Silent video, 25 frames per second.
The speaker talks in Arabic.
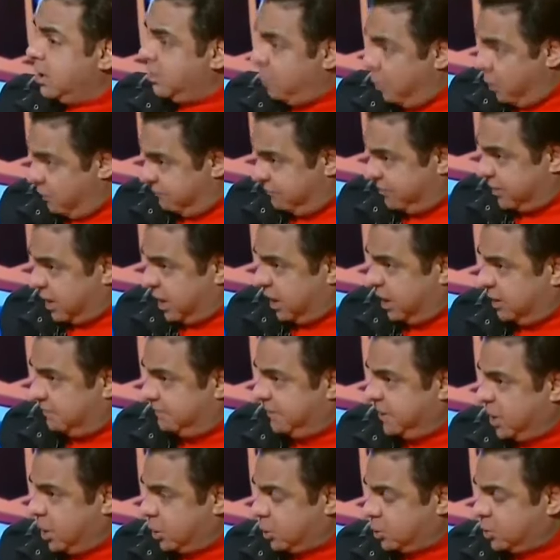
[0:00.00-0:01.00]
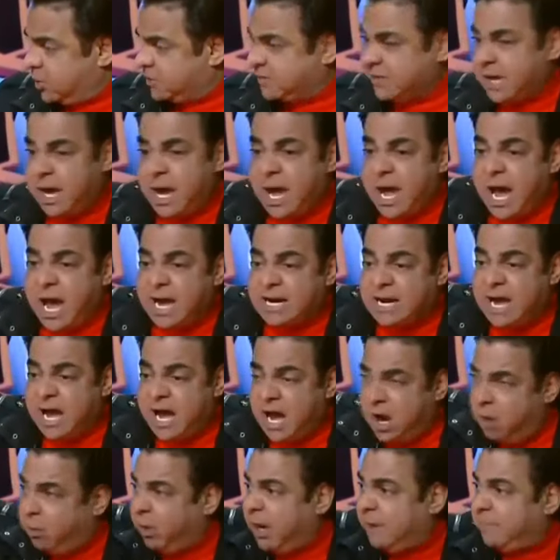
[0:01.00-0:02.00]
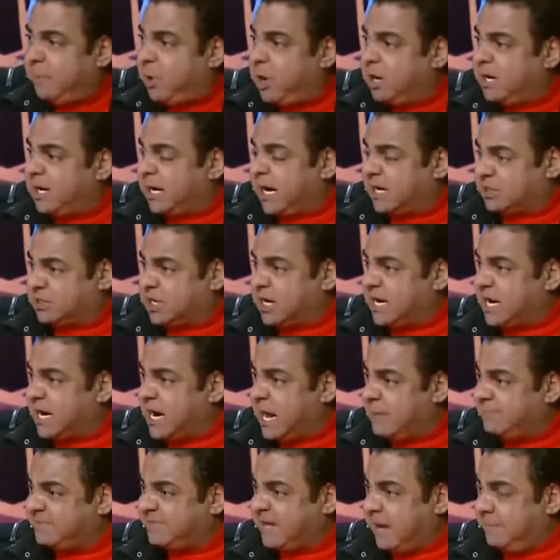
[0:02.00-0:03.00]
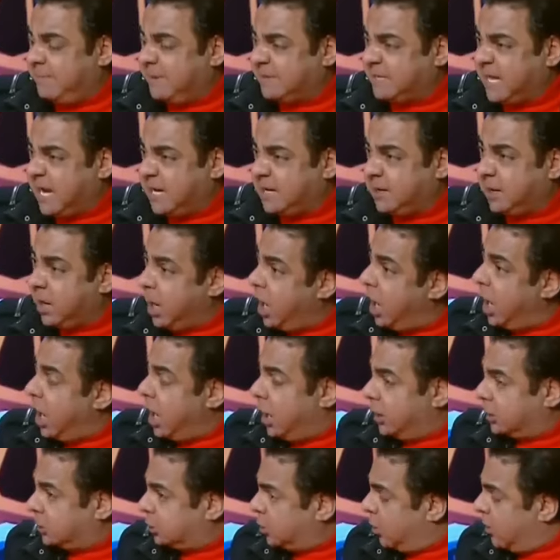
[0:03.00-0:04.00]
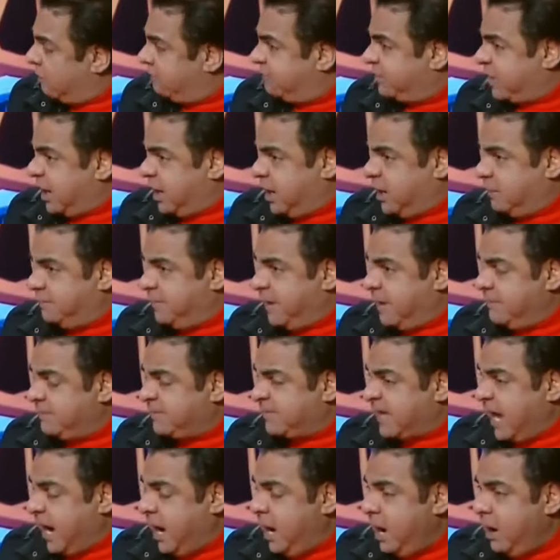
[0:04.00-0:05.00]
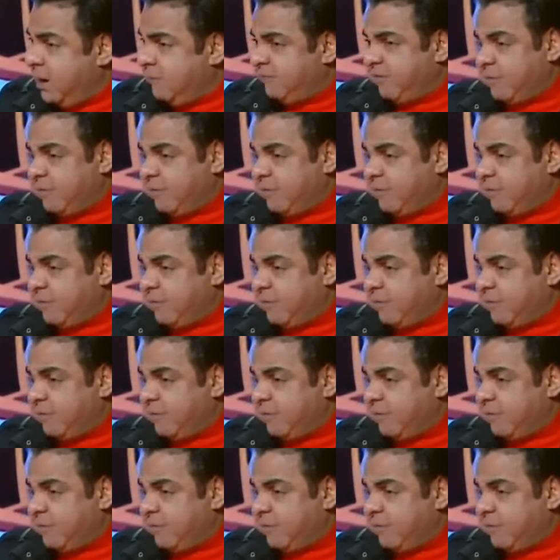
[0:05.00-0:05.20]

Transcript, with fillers: هو في راجل بيكنس قال لها اوعي بقول لك عشان انا امسح بدالك قالت له هو في راجل بيمسح